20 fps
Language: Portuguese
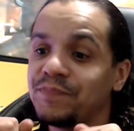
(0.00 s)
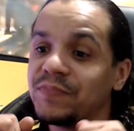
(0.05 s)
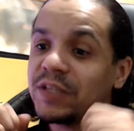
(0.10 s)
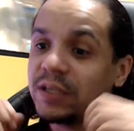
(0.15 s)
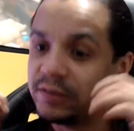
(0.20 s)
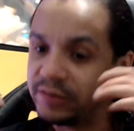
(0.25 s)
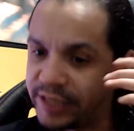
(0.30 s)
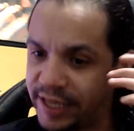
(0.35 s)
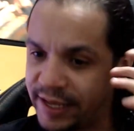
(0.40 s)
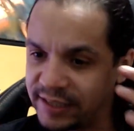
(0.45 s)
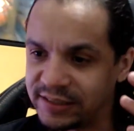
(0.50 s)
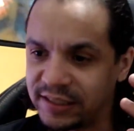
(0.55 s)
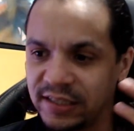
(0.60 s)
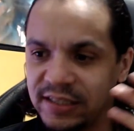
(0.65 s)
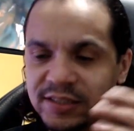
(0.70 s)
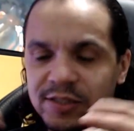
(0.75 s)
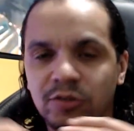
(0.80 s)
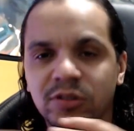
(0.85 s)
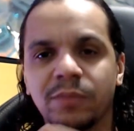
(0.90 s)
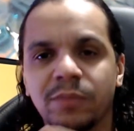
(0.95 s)
tem essa
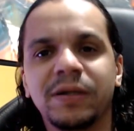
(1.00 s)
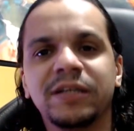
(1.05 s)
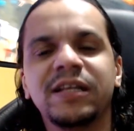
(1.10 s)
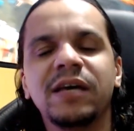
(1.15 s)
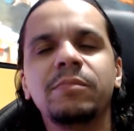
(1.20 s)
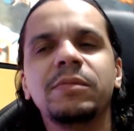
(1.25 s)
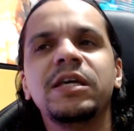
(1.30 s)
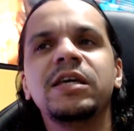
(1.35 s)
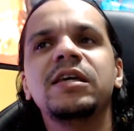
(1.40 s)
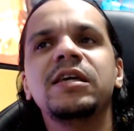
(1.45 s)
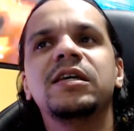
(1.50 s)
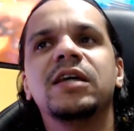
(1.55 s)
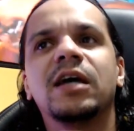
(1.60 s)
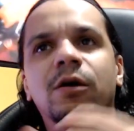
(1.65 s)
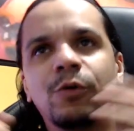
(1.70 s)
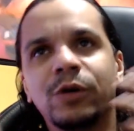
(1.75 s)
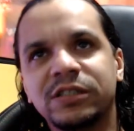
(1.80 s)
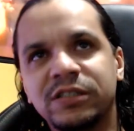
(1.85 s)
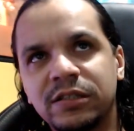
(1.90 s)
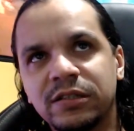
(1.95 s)
questão da pandemia,
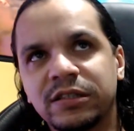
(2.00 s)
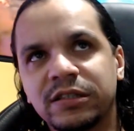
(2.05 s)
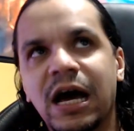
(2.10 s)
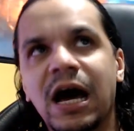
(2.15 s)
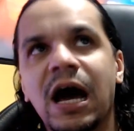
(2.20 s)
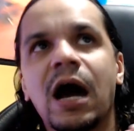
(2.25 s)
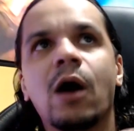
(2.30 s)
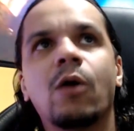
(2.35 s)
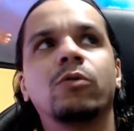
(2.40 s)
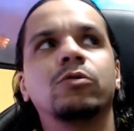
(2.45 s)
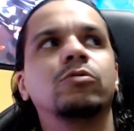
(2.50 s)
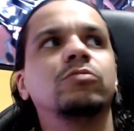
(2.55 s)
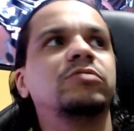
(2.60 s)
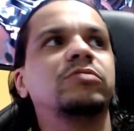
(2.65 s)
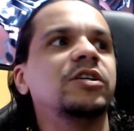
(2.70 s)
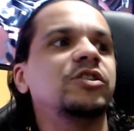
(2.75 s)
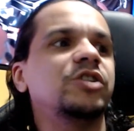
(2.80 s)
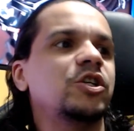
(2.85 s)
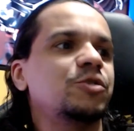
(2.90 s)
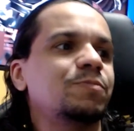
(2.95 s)
coisa e tal, não
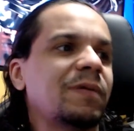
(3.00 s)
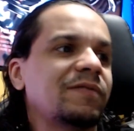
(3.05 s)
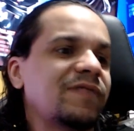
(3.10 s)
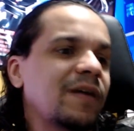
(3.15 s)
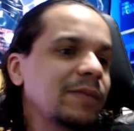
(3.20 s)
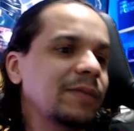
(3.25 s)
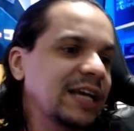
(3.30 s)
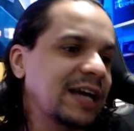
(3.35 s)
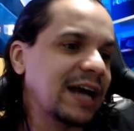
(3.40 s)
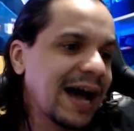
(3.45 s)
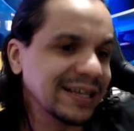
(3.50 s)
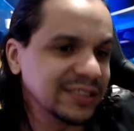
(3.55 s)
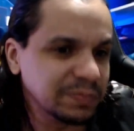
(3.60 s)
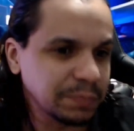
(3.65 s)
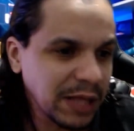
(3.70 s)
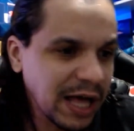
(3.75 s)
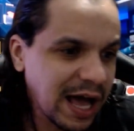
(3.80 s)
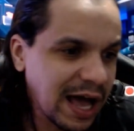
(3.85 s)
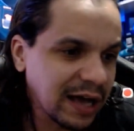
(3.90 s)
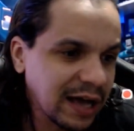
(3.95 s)
tem gente para fabricar as
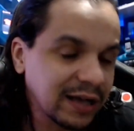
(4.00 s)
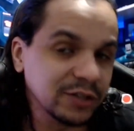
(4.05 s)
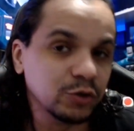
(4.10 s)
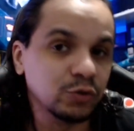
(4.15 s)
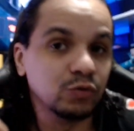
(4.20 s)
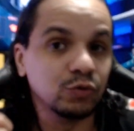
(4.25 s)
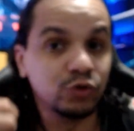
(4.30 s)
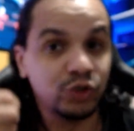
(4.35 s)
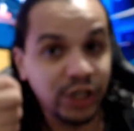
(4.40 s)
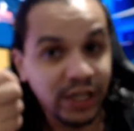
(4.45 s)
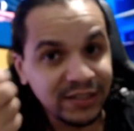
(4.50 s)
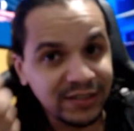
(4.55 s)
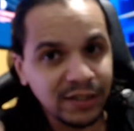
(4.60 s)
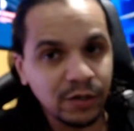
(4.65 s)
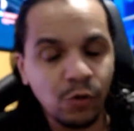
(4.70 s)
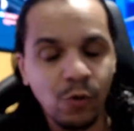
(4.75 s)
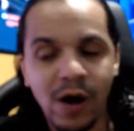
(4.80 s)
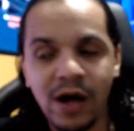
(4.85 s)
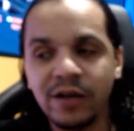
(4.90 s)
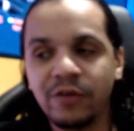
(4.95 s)
placas. O Jensen
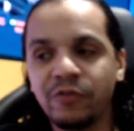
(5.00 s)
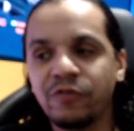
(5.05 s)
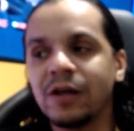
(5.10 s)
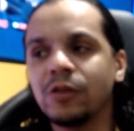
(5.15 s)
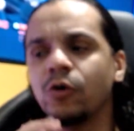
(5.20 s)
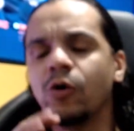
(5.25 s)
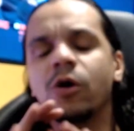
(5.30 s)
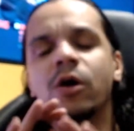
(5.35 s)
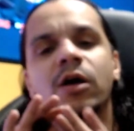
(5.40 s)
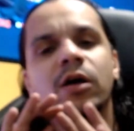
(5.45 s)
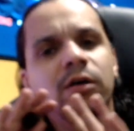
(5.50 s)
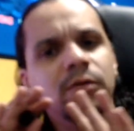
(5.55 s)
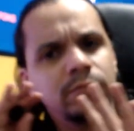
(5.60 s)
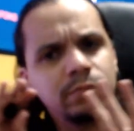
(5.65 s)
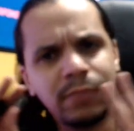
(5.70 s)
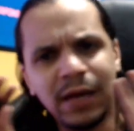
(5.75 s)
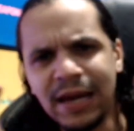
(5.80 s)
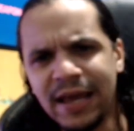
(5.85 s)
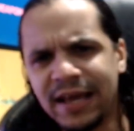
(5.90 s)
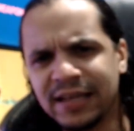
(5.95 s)
Huang falou,
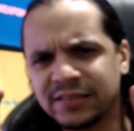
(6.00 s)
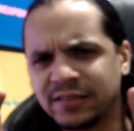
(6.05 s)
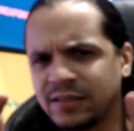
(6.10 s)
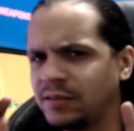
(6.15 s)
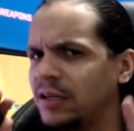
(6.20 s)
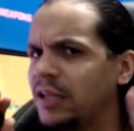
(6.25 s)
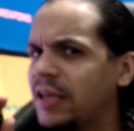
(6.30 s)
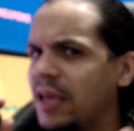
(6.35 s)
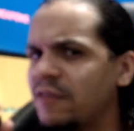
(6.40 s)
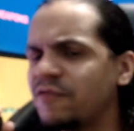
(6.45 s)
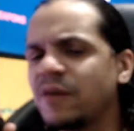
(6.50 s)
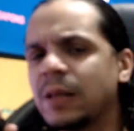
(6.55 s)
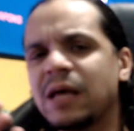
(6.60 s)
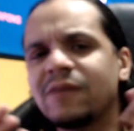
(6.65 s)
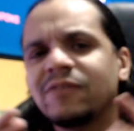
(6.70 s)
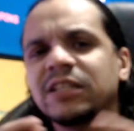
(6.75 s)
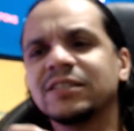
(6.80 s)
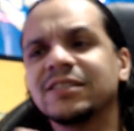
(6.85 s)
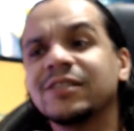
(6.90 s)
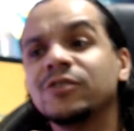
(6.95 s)
Beleza, ninguém falava
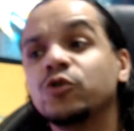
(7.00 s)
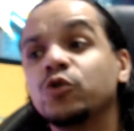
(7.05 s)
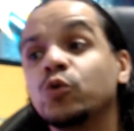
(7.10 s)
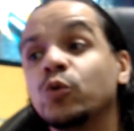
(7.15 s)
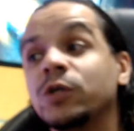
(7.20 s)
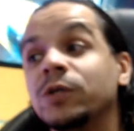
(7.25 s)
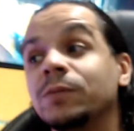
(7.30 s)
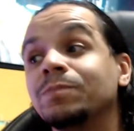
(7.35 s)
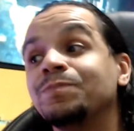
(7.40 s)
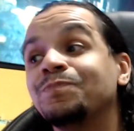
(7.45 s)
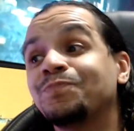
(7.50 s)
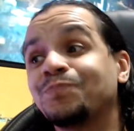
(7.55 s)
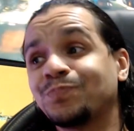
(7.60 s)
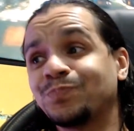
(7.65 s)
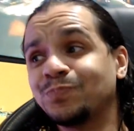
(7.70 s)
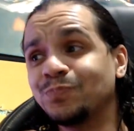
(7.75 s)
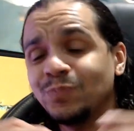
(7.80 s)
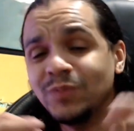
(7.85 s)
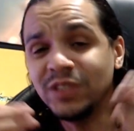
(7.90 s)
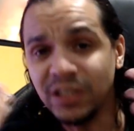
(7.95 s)
da Samsung.
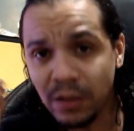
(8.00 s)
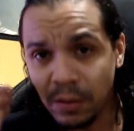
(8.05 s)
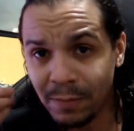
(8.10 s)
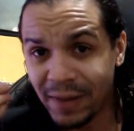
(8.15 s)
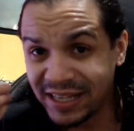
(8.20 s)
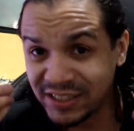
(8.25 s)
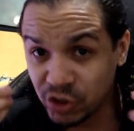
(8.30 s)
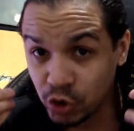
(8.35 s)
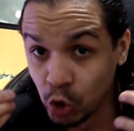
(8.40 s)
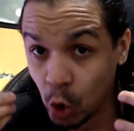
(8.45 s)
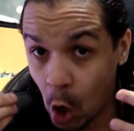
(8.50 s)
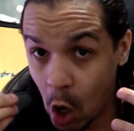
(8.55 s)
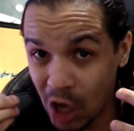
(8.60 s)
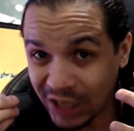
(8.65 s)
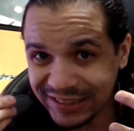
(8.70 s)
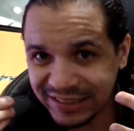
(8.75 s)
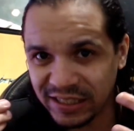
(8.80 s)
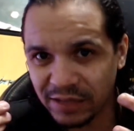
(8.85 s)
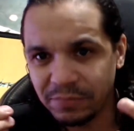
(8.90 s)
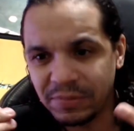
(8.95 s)
Mas
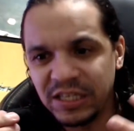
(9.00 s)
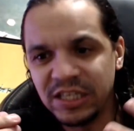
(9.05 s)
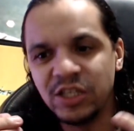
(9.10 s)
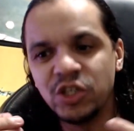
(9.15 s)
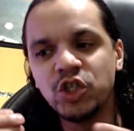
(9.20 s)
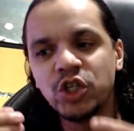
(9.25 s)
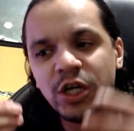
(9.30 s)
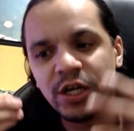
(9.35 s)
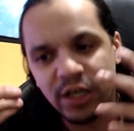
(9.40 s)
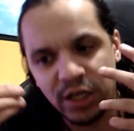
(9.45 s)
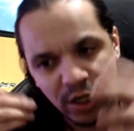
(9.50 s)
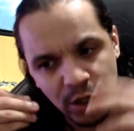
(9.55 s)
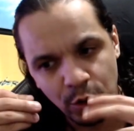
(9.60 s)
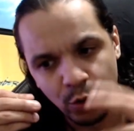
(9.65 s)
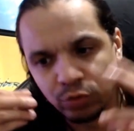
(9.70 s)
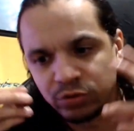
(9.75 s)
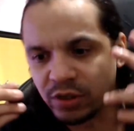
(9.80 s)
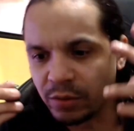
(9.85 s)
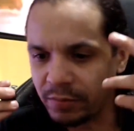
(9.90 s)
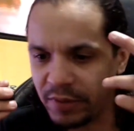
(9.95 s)
nós da mídia,
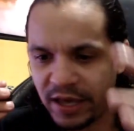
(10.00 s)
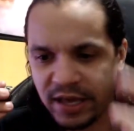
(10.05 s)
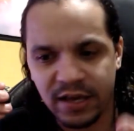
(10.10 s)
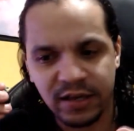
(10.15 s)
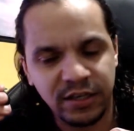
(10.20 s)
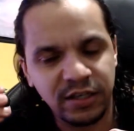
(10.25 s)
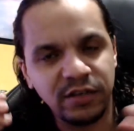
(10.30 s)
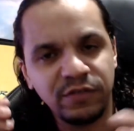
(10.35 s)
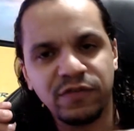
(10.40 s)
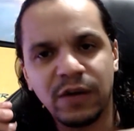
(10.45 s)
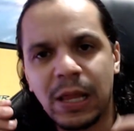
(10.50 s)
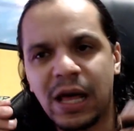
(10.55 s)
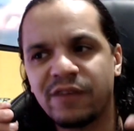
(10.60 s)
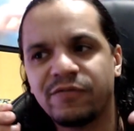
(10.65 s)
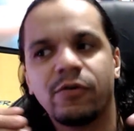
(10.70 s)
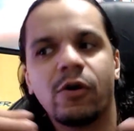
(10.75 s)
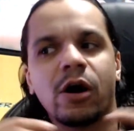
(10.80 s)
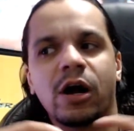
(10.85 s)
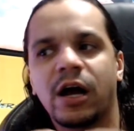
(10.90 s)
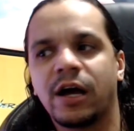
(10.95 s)
eu também aqui, falava,
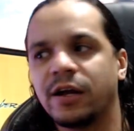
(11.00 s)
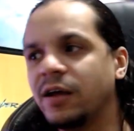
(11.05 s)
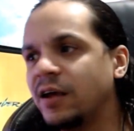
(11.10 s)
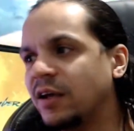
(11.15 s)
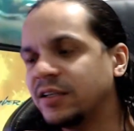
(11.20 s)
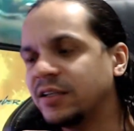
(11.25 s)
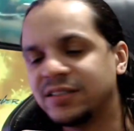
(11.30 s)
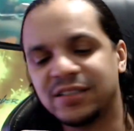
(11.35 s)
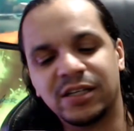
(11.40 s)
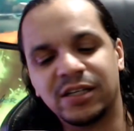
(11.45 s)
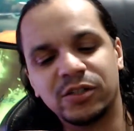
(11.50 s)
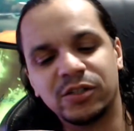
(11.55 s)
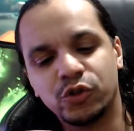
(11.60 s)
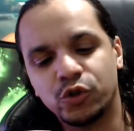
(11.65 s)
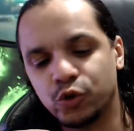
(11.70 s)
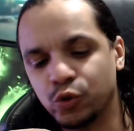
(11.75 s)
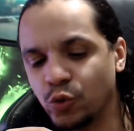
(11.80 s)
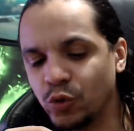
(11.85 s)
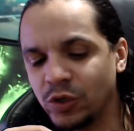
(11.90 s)
ó, cara, Samsung